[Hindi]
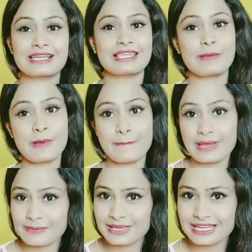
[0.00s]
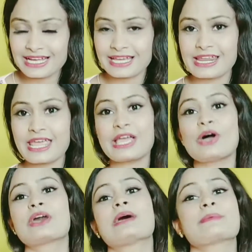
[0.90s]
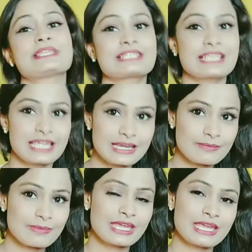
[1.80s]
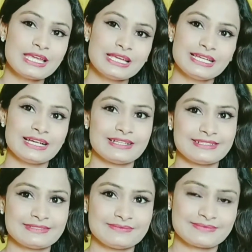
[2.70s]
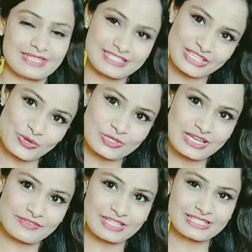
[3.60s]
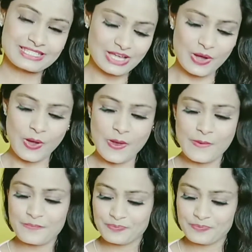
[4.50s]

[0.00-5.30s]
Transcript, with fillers: ताकि आपका मन भी लगा रहे और आपकी स्किन भी अच्छी हो जाए फ्रेंड्स और